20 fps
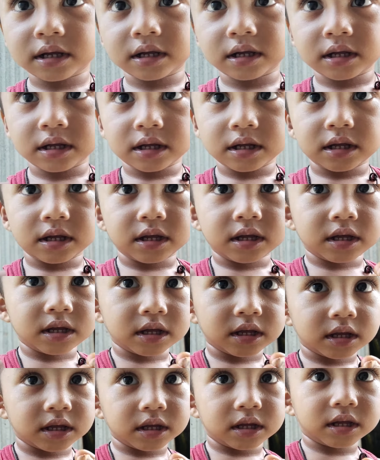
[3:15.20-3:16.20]
না তো
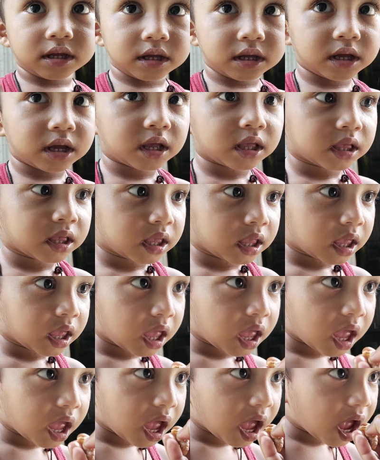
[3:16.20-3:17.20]
কিন্তু তারপরে থেকে
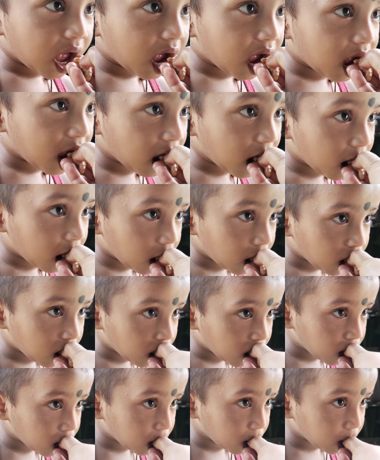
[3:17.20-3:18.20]
আমার কাছে শুধু বলতো যে
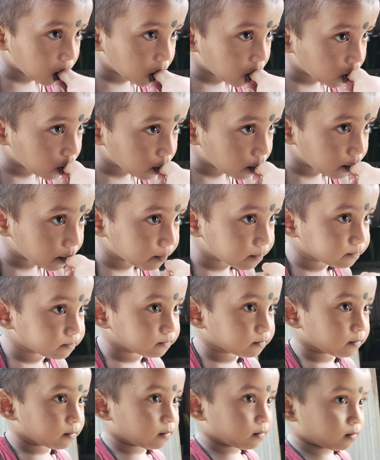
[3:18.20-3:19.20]
ওইটা খাও দেখো ভালো
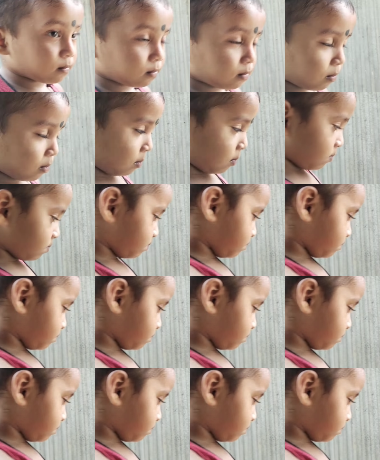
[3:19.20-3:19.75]
লাগবে মানে মাজার